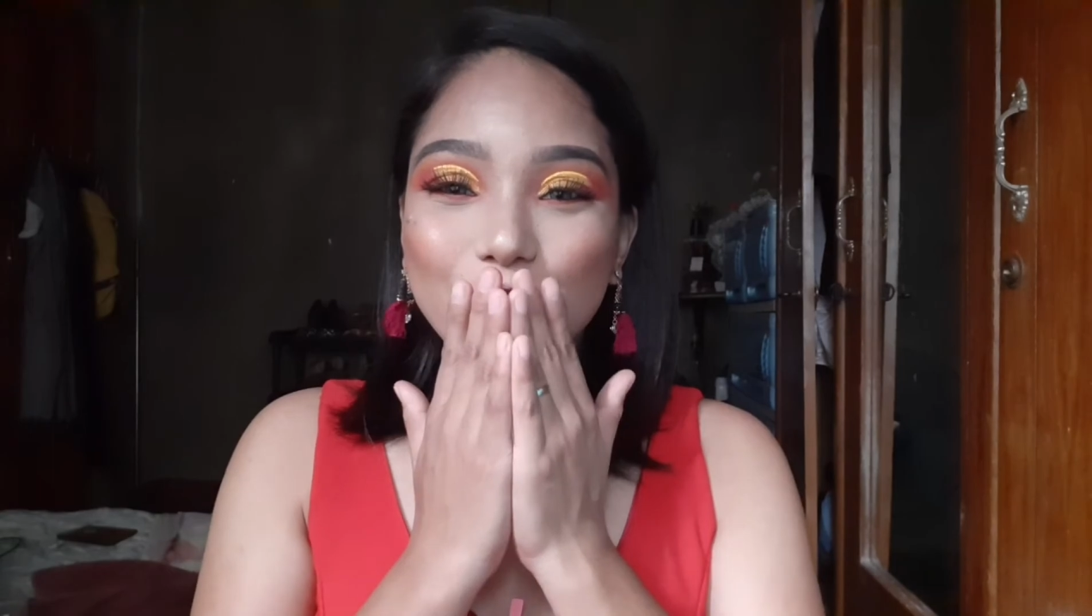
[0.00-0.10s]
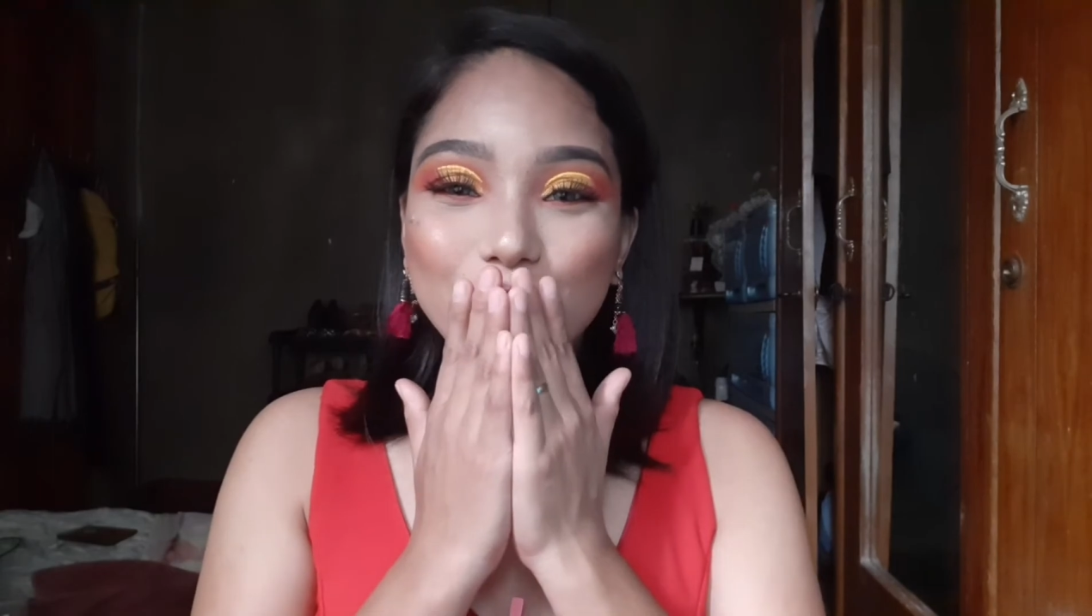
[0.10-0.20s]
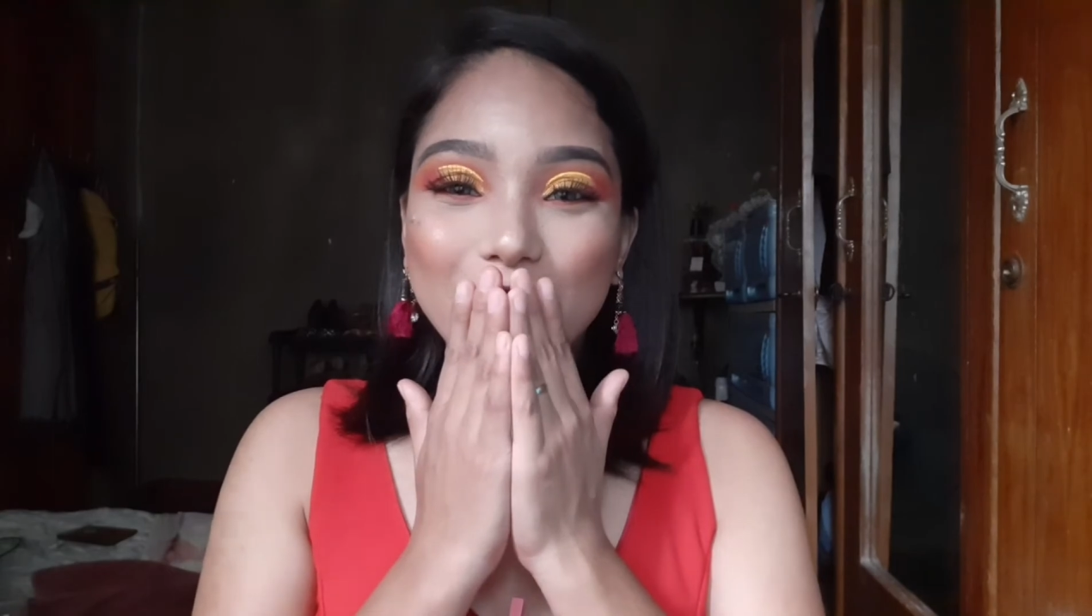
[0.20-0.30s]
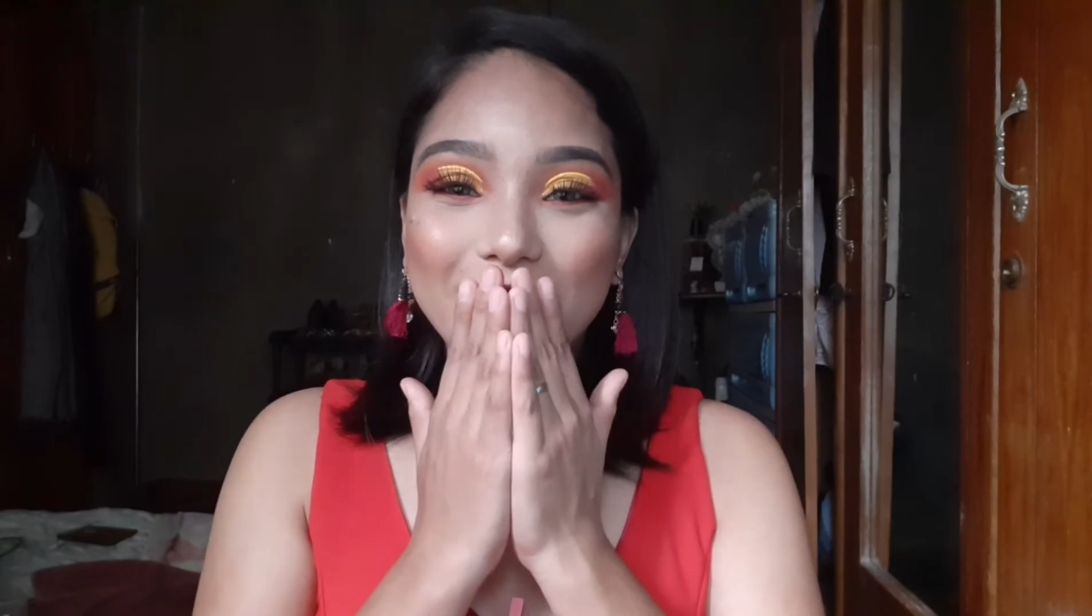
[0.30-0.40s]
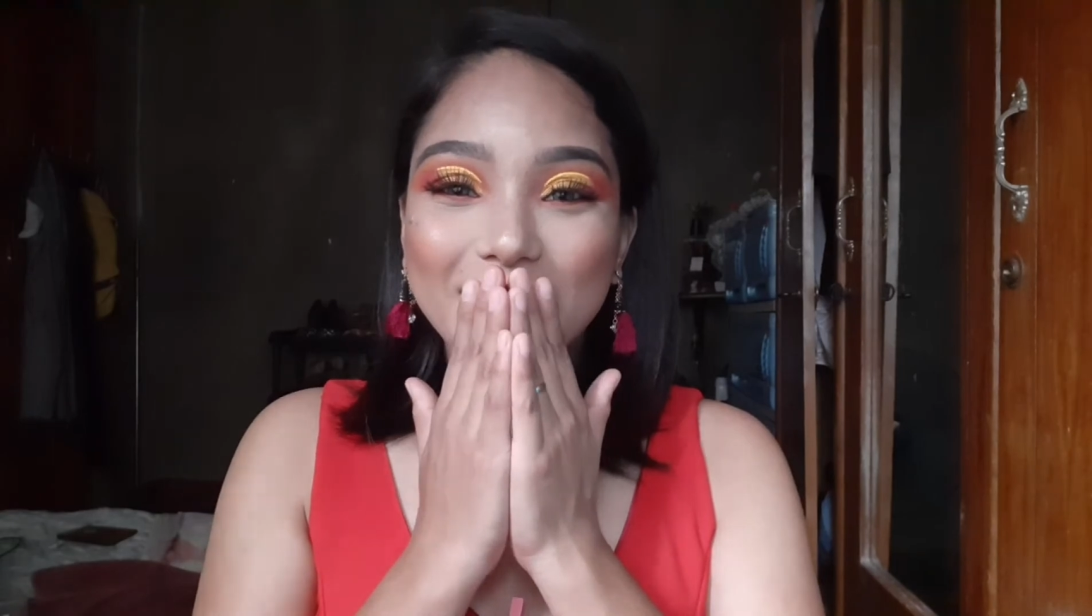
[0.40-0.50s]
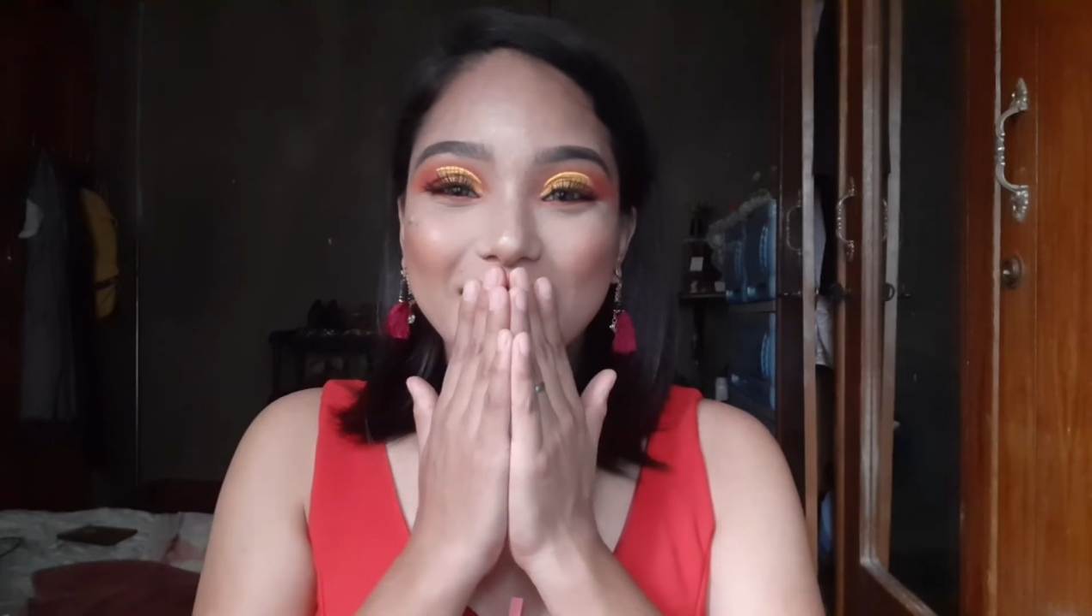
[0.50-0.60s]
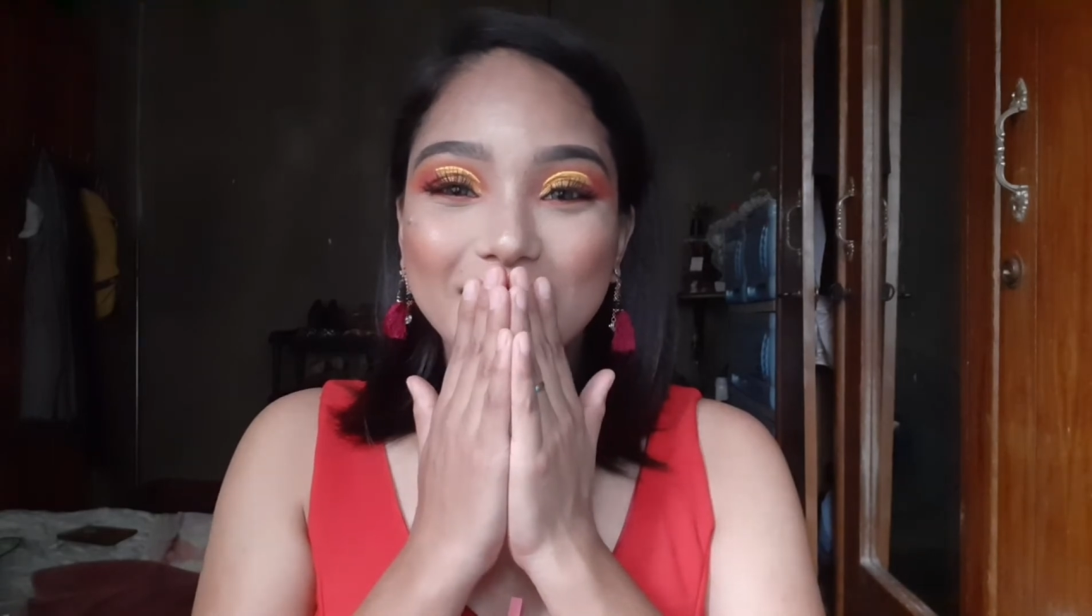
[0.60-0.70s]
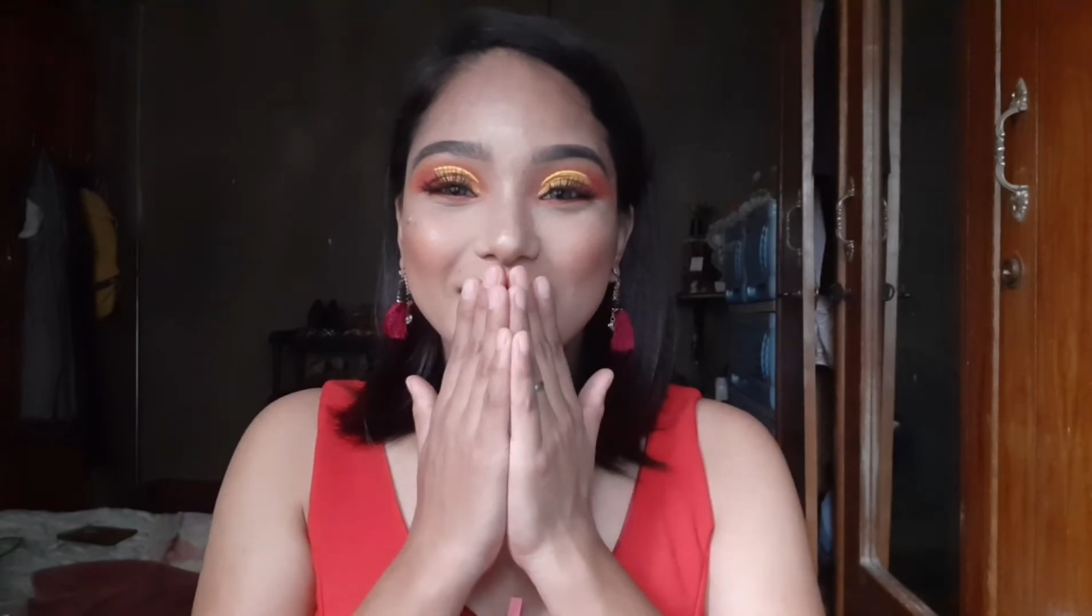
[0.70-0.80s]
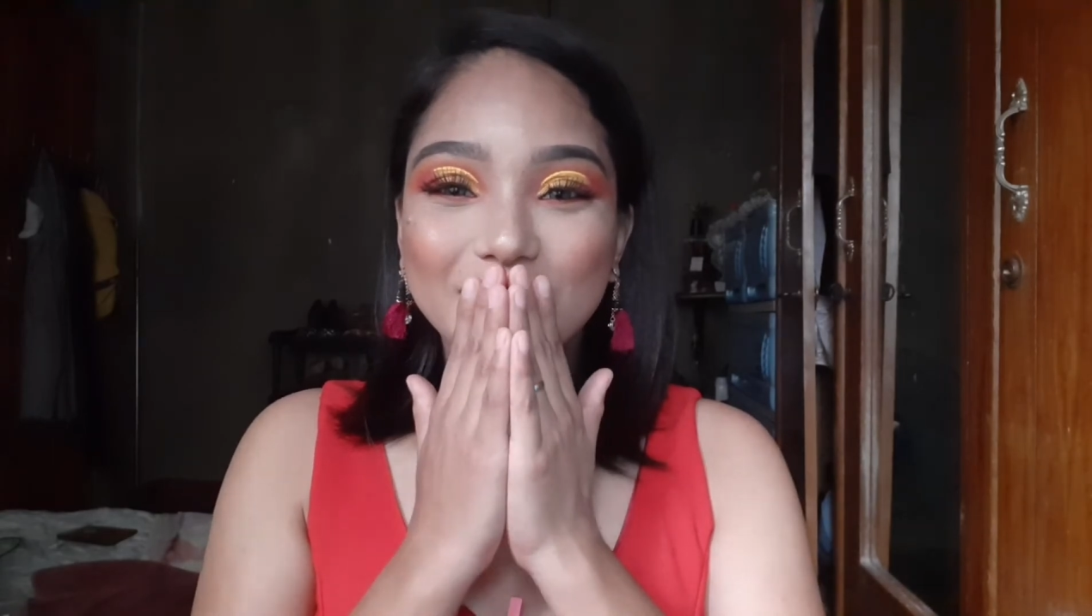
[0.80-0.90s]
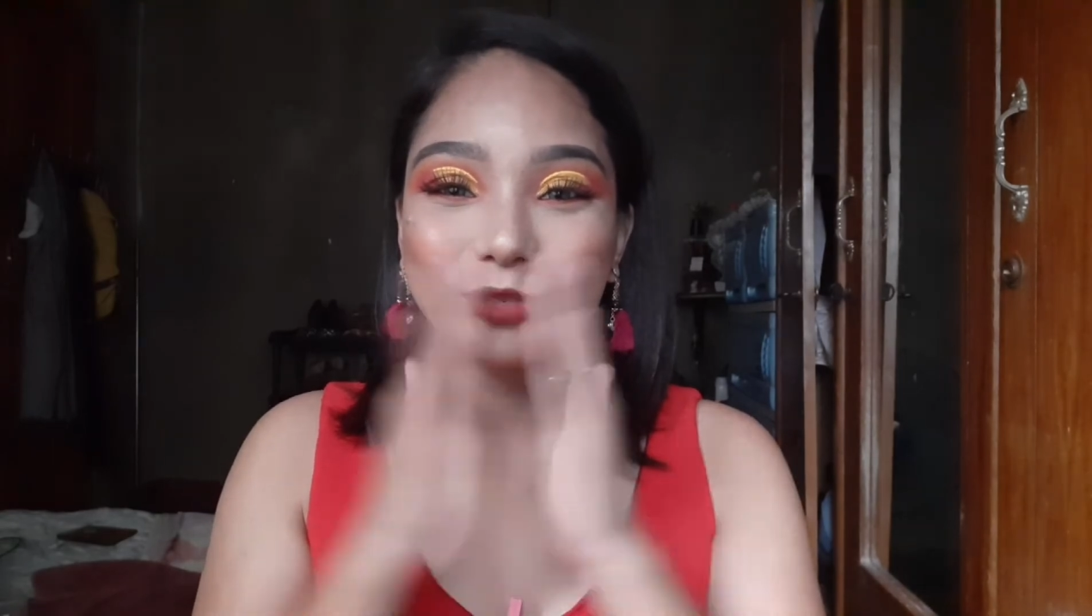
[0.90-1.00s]

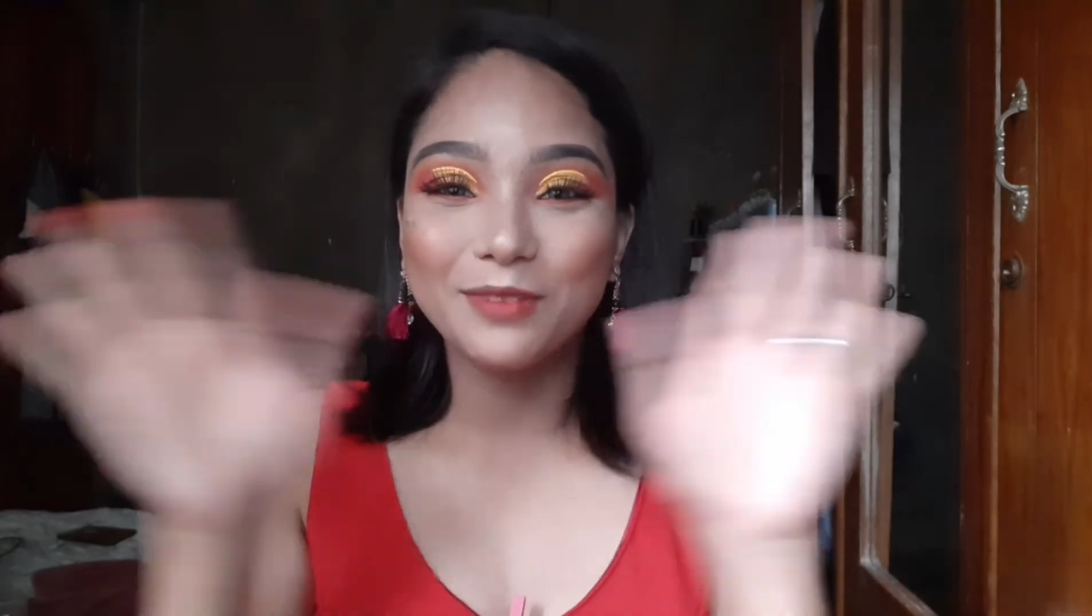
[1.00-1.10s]
much.